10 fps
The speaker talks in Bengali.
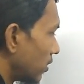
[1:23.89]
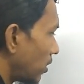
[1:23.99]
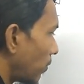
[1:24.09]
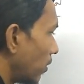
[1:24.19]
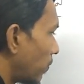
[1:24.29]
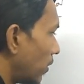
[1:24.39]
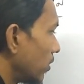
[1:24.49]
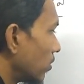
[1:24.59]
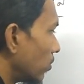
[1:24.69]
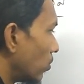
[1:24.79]
ডবল বন্ড
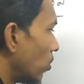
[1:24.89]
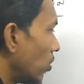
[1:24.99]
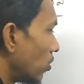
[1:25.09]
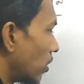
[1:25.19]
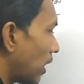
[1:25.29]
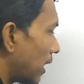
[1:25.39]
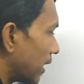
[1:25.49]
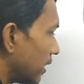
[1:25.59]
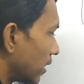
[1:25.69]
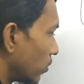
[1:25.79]
ও আর
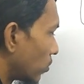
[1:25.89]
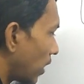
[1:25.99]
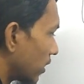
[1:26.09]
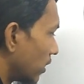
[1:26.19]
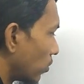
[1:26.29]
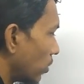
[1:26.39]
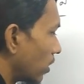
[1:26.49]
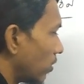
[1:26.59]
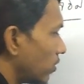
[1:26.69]
এদিকে দুটো হাত যে রয়ে গেল